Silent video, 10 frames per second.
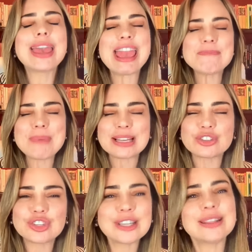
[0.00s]

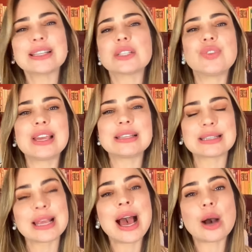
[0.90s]
repetidas
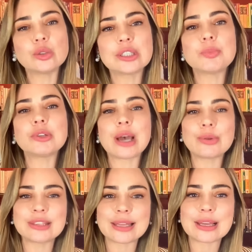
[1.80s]
vezes ao Tribunal
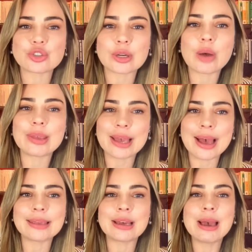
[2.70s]
Internacional em
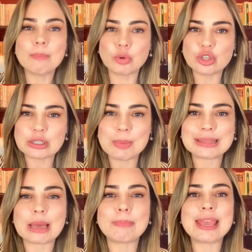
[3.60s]
Haia por
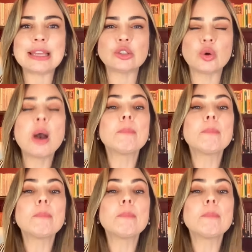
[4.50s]
desmatamento,